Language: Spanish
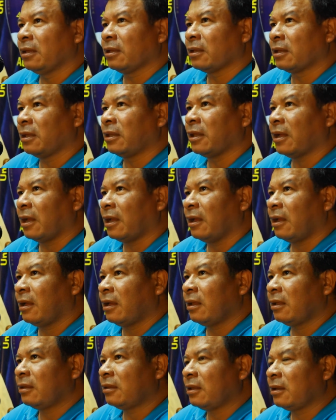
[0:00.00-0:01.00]
que
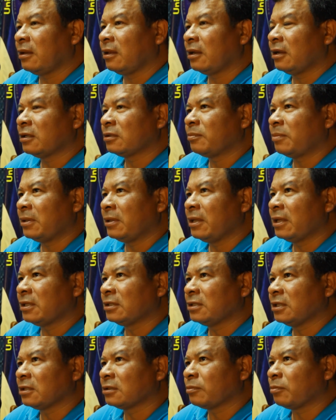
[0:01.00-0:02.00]
ya tenían
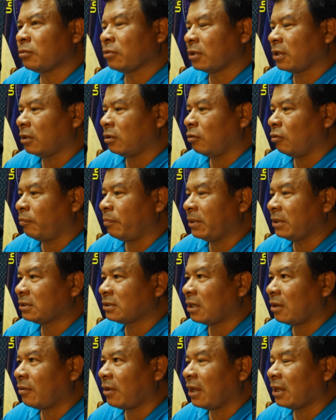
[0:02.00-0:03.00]
experiencias, porque yo
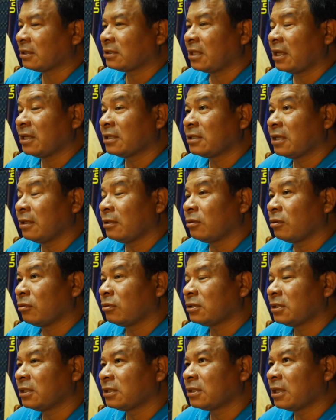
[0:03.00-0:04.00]
pensaba hasta ese
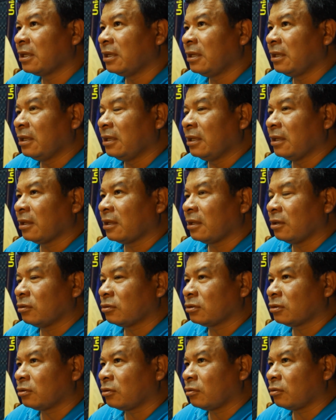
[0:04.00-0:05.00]
entonces que
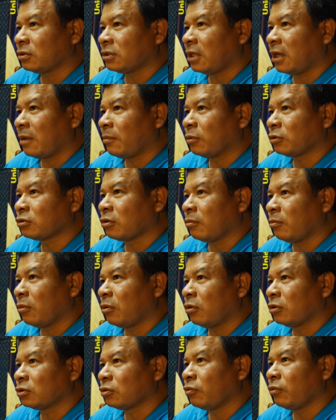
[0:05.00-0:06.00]
nosotros éramos como los